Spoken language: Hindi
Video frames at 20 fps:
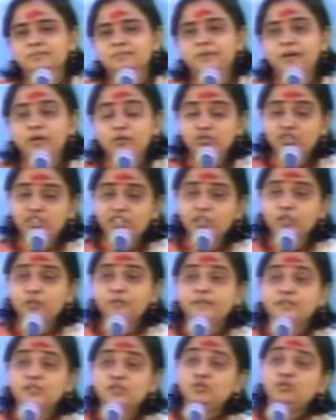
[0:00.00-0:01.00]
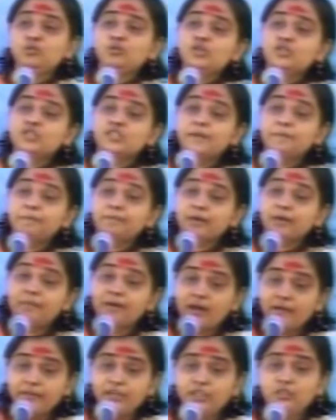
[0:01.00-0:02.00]
भौतिक वस्तुओं से
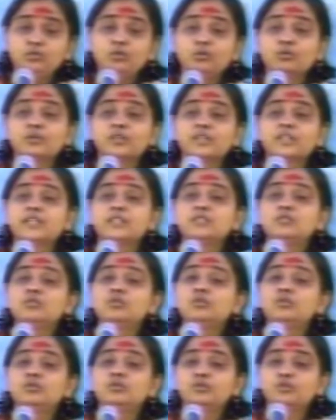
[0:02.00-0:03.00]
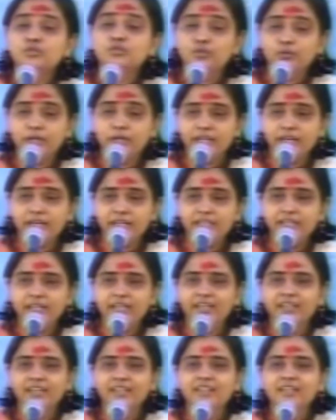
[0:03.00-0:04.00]
प्रभावित होकर के जो लोग जुड़े नहीं
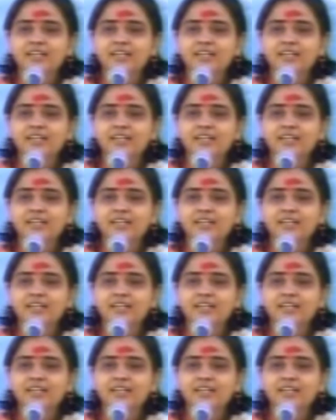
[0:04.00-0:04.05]
है